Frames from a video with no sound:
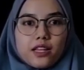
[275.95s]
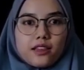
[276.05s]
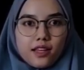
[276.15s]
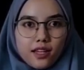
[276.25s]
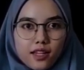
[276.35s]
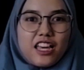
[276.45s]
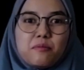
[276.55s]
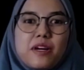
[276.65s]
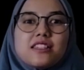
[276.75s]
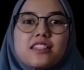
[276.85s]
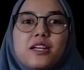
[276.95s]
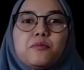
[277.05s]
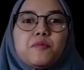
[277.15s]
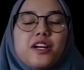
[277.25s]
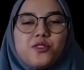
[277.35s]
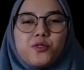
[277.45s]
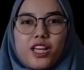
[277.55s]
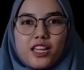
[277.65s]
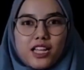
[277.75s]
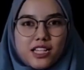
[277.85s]
printing yang pasti membantu
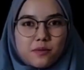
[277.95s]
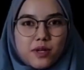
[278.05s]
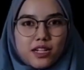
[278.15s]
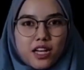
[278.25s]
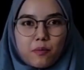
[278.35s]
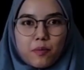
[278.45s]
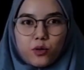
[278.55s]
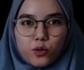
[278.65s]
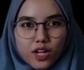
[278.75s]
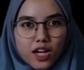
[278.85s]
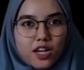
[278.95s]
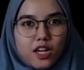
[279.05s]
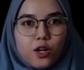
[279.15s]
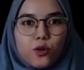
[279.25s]
kita sebagai pengguna